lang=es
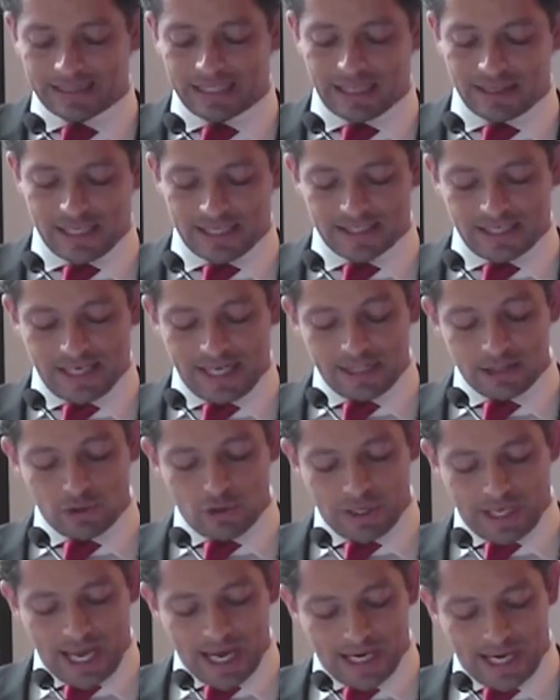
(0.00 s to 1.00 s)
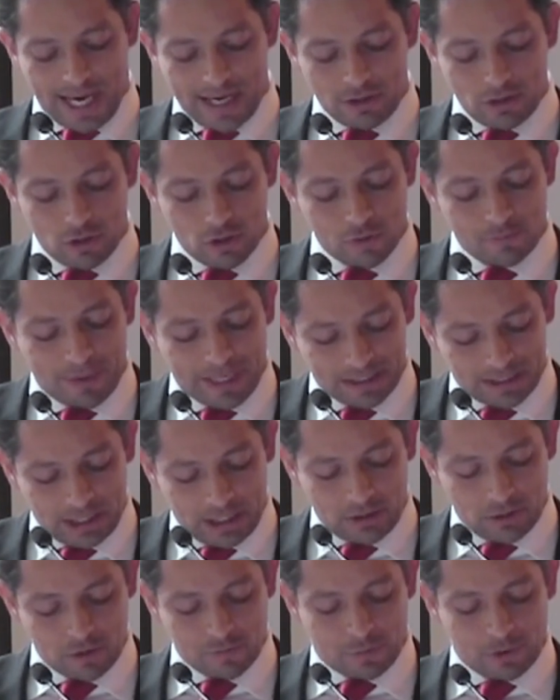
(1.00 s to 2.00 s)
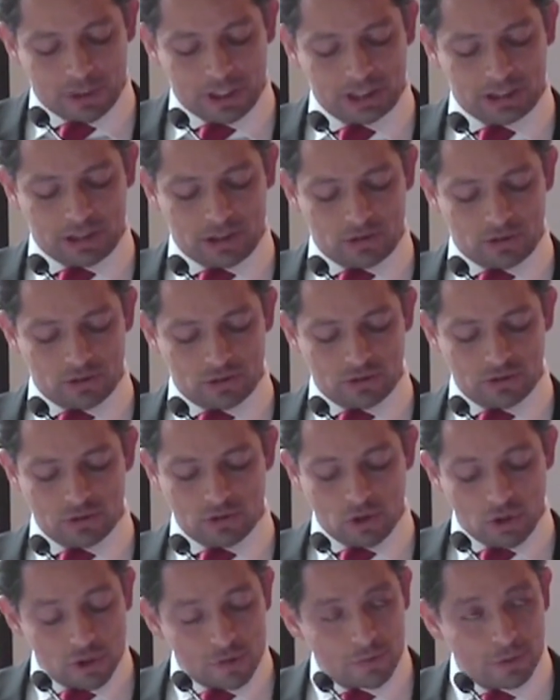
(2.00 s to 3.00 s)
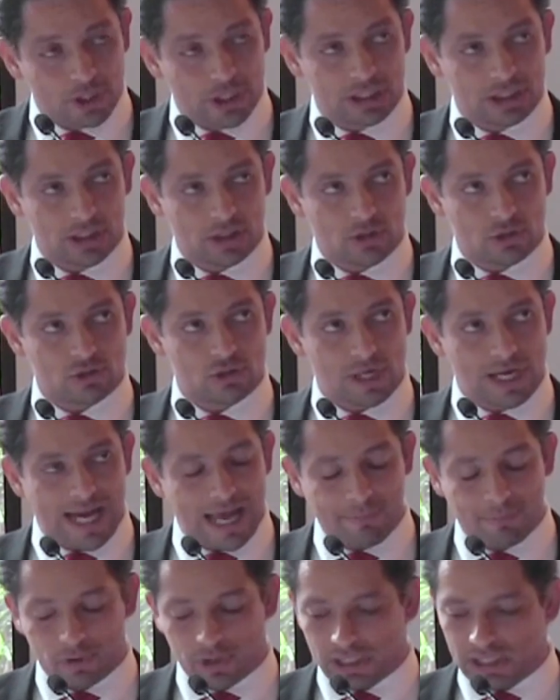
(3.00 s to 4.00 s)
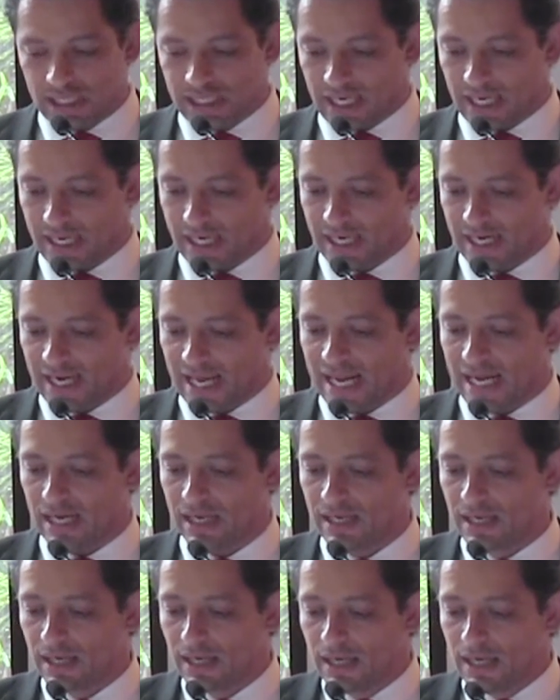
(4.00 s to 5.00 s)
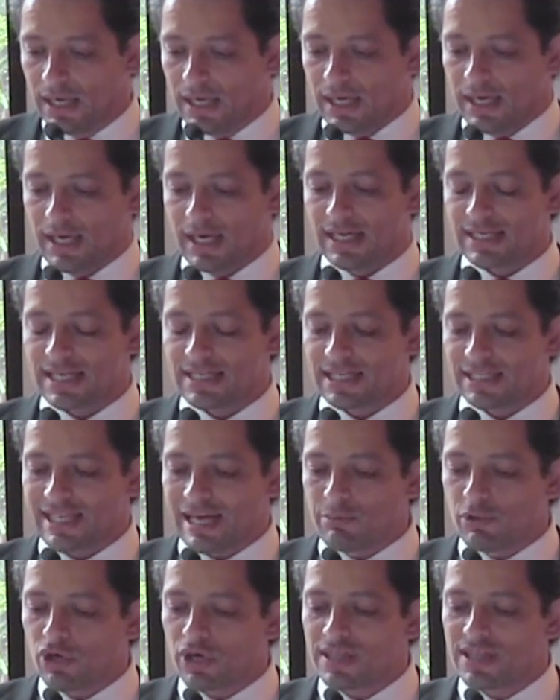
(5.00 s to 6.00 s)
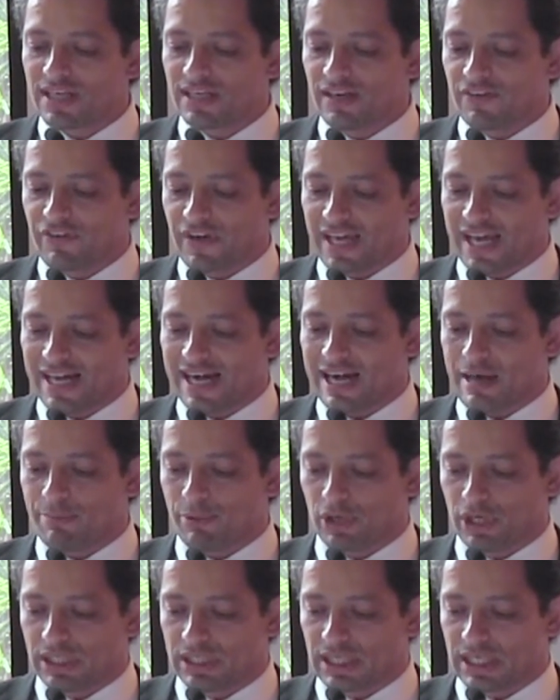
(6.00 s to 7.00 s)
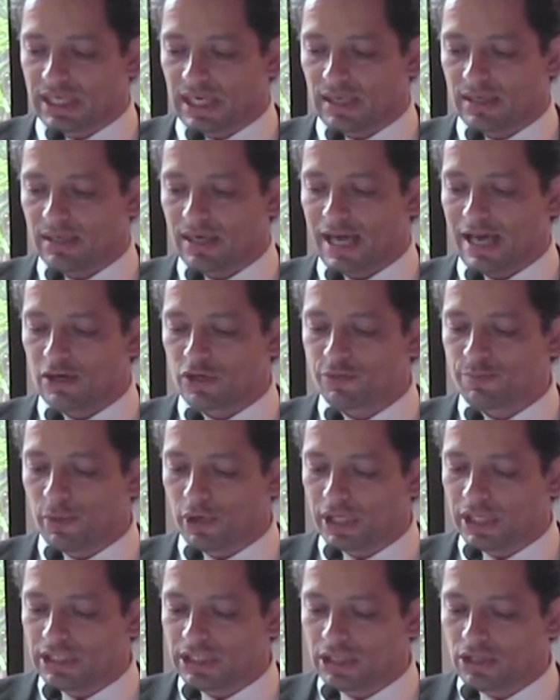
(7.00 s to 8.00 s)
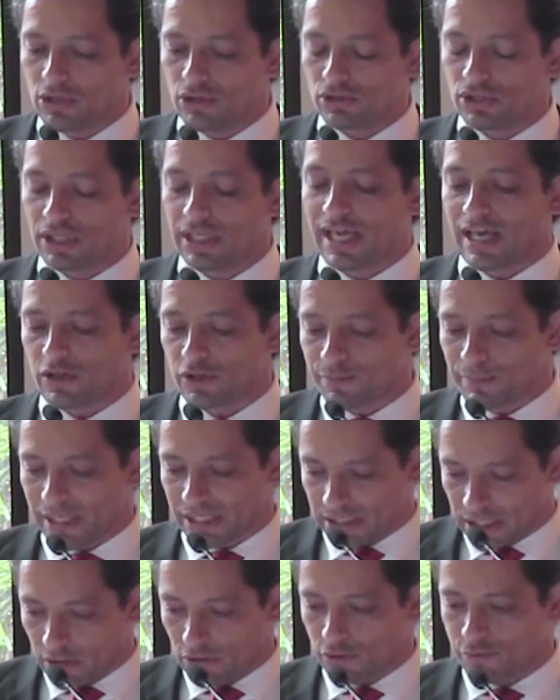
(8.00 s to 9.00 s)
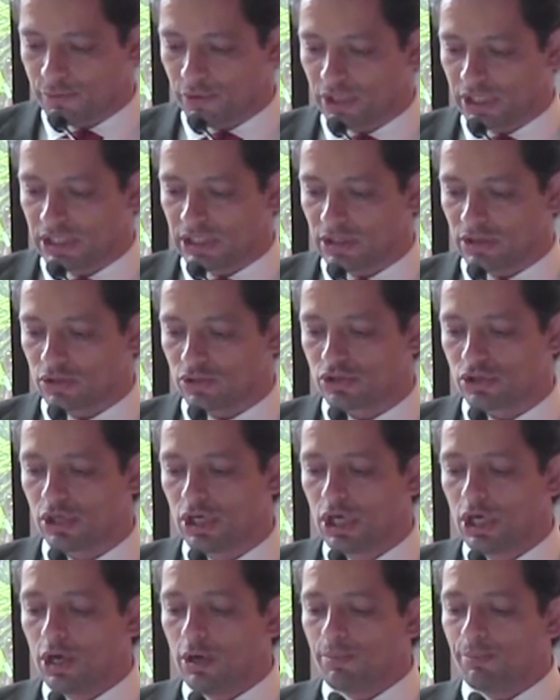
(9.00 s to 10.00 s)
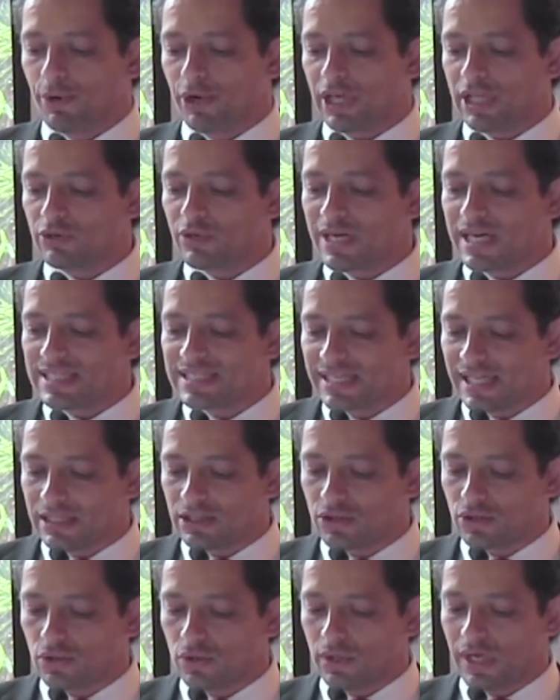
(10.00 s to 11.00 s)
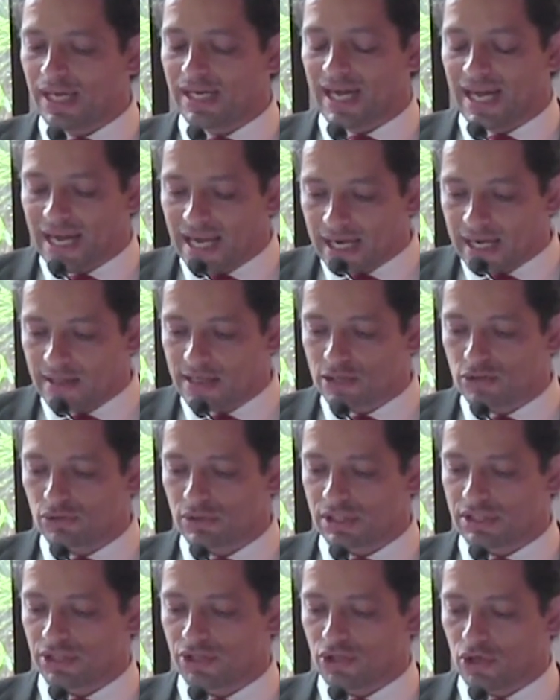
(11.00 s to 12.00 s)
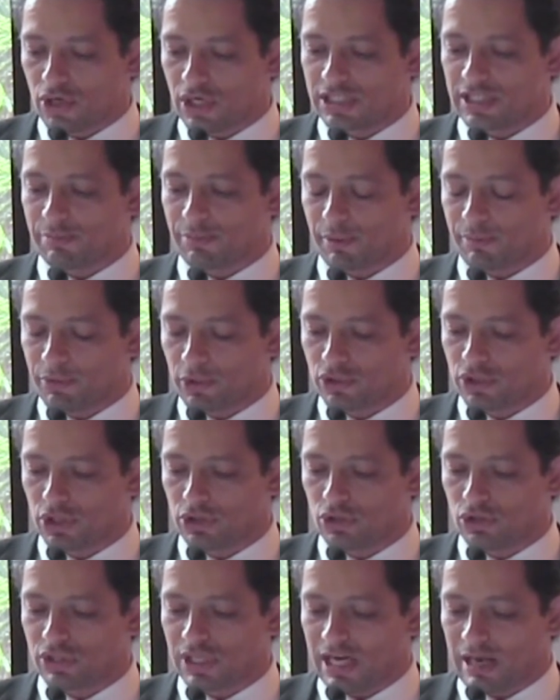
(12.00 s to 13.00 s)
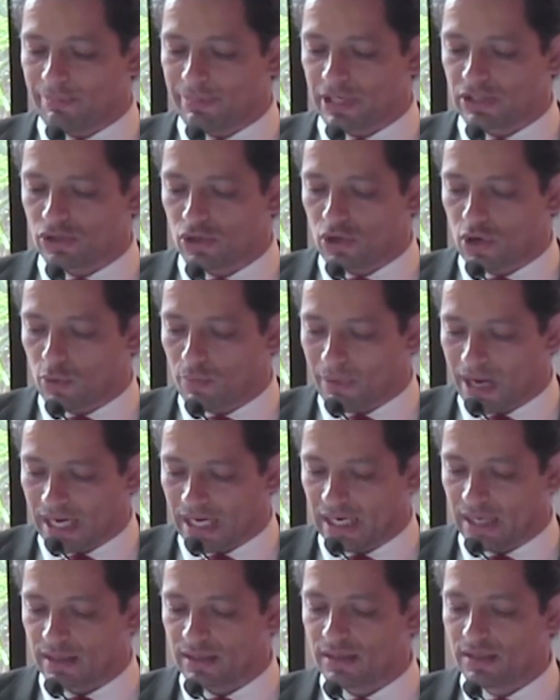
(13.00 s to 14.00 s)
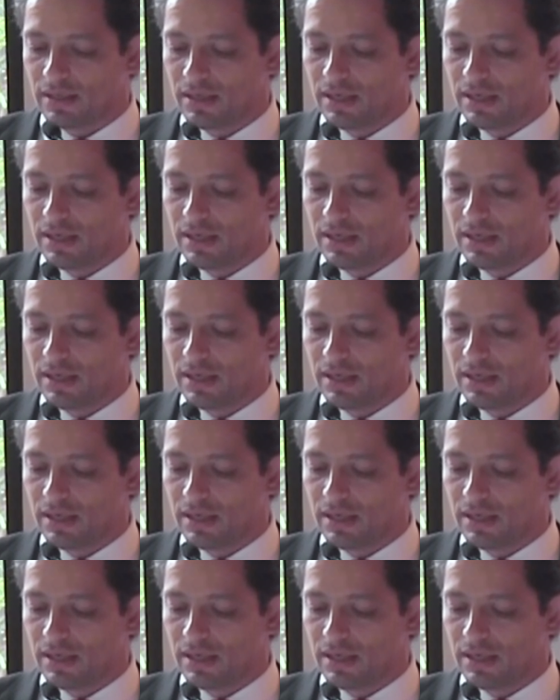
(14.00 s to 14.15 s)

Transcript: Ante el descrédito en que han caído los partidos políticos, los políticos, la política en general, necesitamos redignificar a la política, a los políticos y a los partidos políticos poniendo en el centro, en el eje de sus decisiones y propósitos a la persona humana.